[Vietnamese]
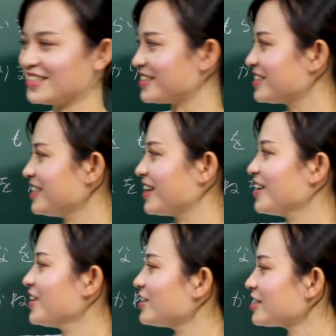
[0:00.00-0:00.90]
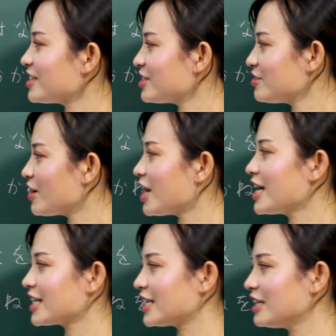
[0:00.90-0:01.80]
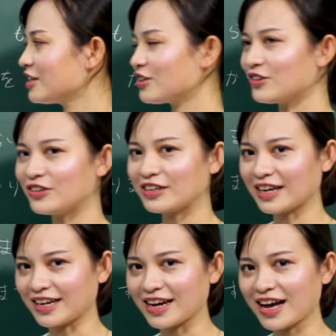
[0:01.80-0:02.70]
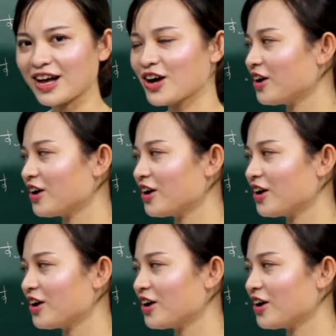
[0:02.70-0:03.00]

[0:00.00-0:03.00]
Được chưa nhỉ? Watashi wa ginko kara